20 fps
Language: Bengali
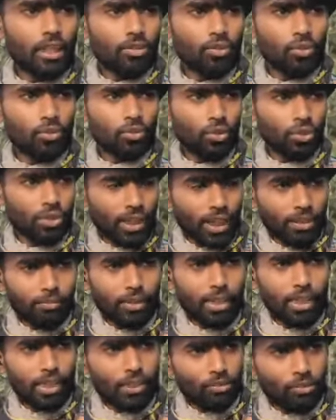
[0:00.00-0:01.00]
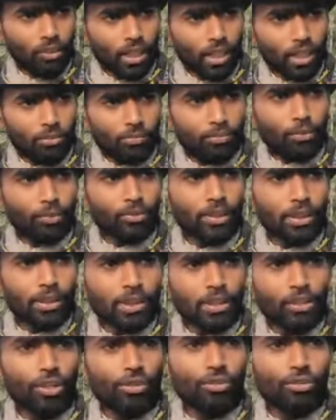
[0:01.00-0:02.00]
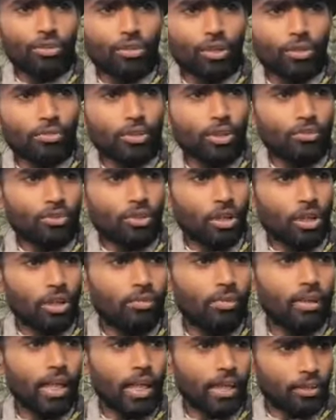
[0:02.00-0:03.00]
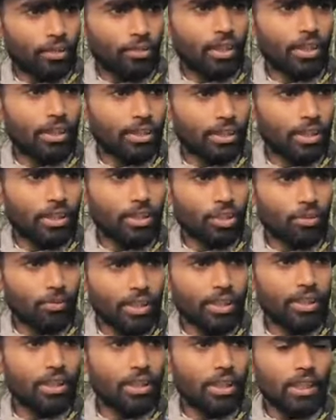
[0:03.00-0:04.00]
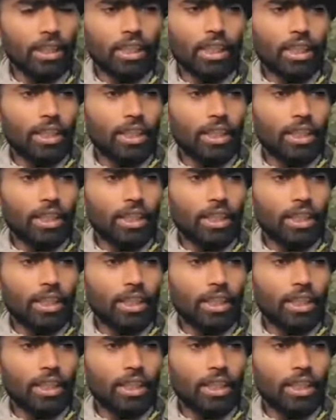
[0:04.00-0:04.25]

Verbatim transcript: তো যদি আমরা রেগুলার প্রতিদিন অন্তত কমসে কম সকালবেলা এক ঘন্টা নিজেকে সময় দিই